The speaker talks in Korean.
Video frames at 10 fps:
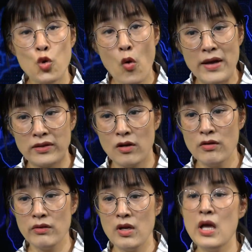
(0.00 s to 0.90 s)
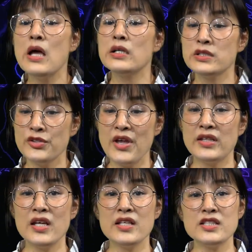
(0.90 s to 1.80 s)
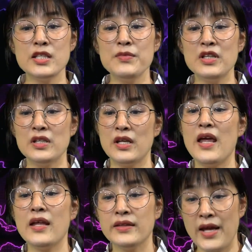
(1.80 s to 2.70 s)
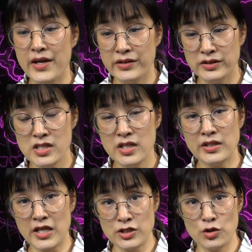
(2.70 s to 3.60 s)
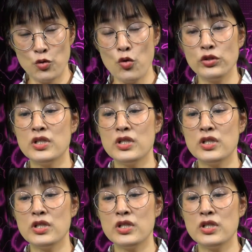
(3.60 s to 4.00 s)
좋았던 스웨덴 시민들의 대응을 예시로